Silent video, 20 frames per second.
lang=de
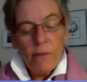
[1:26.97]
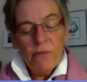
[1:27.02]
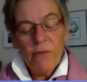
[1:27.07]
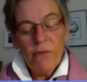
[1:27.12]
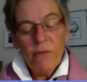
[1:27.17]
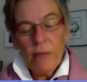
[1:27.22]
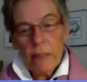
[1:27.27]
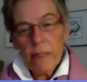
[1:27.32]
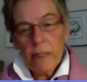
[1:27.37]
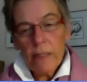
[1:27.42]

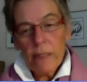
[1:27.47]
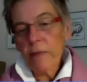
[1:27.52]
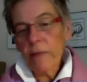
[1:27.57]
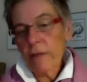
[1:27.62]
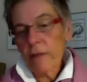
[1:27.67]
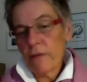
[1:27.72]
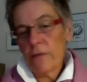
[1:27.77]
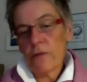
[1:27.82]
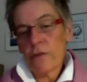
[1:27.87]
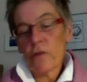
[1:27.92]
wirklich im
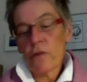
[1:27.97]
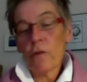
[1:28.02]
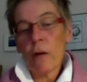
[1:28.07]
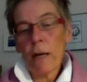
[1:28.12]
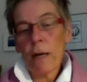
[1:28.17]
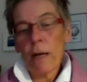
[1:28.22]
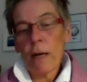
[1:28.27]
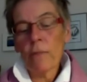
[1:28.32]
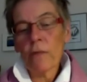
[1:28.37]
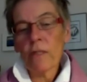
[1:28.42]
Griff zu
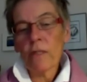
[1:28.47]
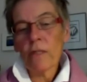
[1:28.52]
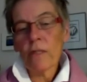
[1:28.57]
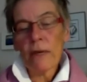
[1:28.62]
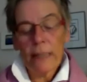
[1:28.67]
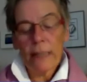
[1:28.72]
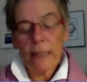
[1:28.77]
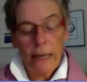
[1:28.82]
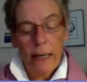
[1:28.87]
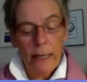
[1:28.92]
haben, und zwar
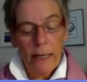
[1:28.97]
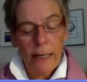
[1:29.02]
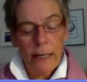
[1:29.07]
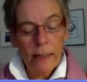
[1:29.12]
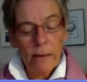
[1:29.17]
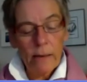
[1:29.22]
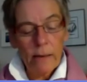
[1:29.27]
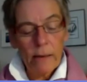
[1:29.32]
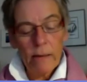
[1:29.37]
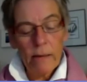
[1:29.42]
die
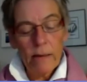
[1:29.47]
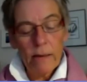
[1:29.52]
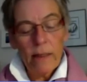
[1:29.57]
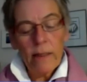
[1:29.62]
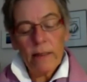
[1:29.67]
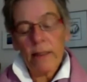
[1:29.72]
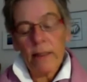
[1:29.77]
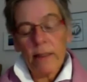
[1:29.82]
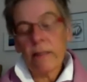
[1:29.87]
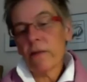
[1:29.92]
eigenen,
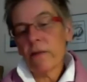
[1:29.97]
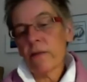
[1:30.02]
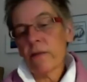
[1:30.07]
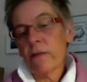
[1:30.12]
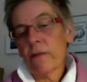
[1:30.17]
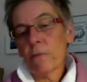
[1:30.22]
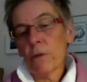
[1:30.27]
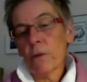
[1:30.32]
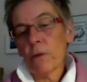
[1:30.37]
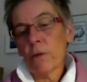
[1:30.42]
die
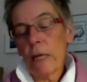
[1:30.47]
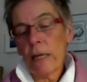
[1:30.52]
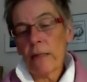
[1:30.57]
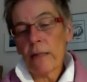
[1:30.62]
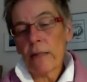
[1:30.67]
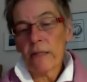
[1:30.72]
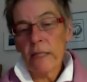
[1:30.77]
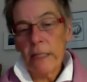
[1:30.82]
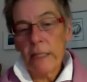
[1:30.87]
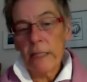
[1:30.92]
des
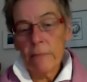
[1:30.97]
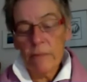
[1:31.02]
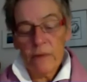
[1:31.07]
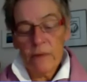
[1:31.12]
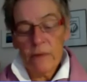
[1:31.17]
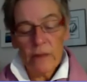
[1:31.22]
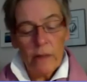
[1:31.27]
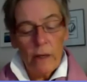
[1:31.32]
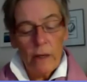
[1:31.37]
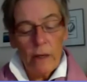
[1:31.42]

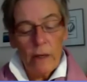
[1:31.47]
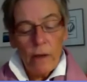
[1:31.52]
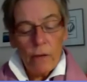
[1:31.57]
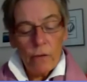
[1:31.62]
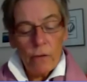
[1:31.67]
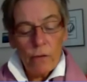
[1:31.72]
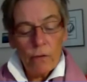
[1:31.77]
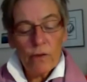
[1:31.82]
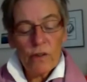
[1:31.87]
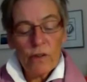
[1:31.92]
Projektteams,
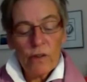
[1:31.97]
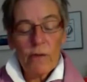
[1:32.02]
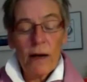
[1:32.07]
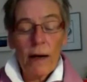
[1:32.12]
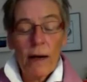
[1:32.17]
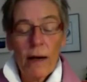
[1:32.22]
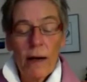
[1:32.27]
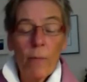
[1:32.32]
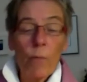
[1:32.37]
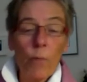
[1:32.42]
und
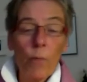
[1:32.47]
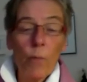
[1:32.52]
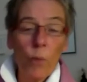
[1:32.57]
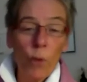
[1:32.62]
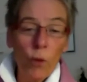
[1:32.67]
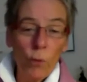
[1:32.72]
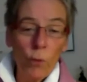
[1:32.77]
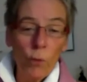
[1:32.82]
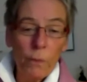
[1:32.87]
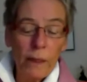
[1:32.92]
zwar
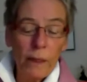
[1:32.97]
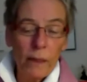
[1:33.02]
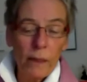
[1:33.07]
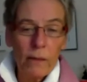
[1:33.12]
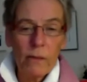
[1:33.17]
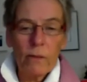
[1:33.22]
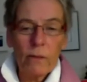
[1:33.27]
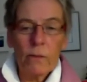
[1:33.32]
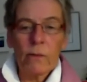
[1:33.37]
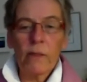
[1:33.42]

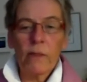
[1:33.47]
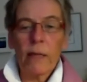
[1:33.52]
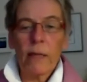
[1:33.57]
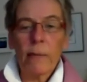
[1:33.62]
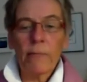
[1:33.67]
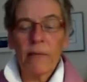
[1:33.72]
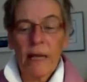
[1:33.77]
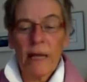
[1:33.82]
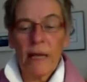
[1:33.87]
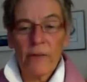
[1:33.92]
mobil und
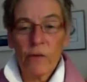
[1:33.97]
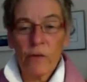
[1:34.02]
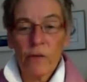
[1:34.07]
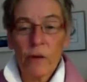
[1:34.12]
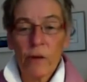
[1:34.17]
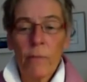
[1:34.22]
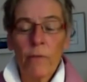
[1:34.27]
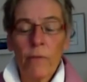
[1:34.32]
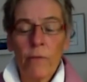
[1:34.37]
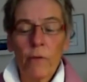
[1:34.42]
am
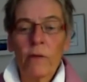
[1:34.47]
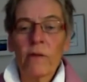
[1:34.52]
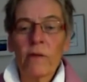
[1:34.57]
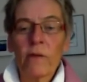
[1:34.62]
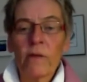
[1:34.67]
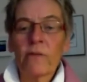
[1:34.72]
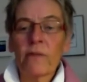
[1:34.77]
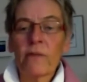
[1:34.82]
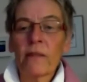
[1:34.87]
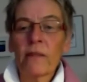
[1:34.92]
Desktop.
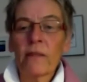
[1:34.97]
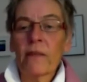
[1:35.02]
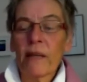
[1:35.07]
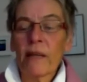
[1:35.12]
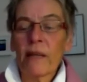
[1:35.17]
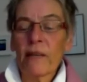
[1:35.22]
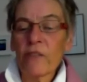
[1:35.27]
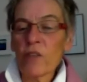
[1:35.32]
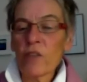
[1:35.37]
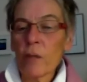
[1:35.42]
Und das
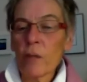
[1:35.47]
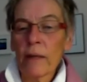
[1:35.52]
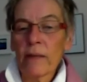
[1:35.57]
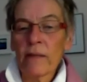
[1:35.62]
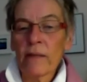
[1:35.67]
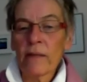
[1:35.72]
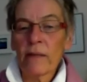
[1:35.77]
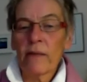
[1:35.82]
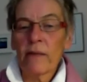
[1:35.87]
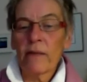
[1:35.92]
ganz
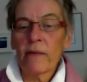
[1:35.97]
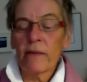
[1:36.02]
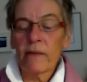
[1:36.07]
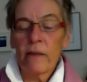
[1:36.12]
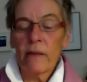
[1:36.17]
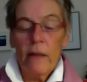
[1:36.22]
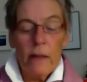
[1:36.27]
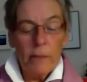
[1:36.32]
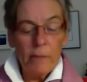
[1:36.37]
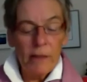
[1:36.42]
Charmante ist,
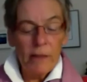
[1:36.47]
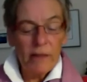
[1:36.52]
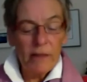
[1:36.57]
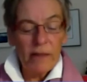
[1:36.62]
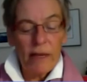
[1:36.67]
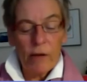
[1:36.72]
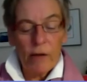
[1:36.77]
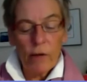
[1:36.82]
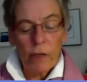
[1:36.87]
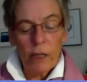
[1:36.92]
mit
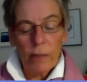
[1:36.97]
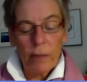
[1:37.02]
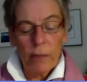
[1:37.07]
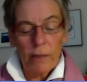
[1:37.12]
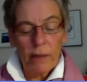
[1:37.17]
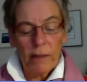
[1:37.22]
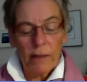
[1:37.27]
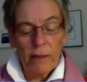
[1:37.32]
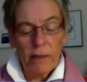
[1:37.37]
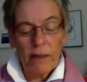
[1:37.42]
Trello kriegt
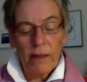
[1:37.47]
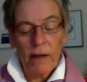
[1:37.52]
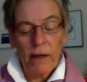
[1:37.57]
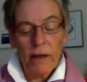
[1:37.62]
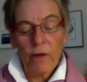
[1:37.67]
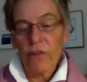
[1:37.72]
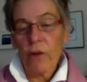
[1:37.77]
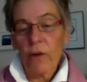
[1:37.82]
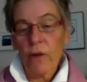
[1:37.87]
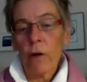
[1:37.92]
man die
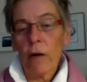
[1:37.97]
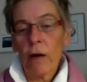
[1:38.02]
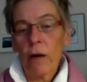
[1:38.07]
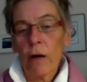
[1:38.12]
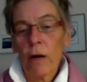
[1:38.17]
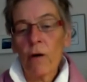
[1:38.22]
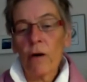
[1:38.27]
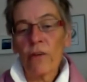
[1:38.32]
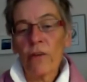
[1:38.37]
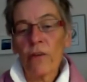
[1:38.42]
aus,
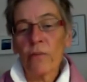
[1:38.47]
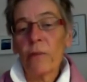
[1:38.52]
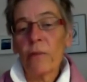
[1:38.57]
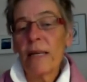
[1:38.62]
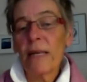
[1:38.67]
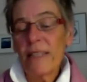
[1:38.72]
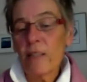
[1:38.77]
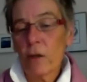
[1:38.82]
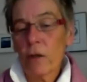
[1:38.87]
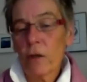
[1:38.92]
auch aus dem
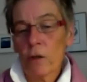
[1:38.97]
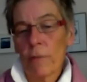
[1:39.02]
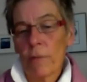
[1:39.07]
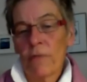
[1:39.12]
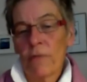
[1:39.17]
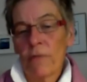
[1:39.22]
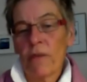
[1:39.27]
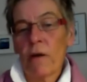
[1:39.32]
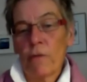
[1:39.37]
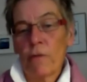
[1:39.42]

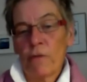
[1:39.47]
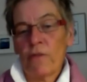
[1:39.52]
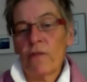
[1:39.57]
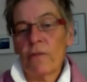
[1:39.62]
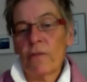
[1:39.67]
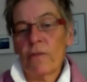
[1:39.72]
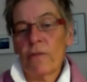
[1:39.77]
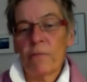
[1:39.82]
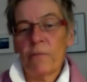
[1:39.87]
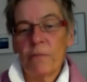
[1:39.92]
Hinterkopf
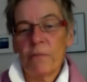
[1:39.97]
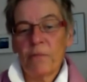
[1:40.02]
raus.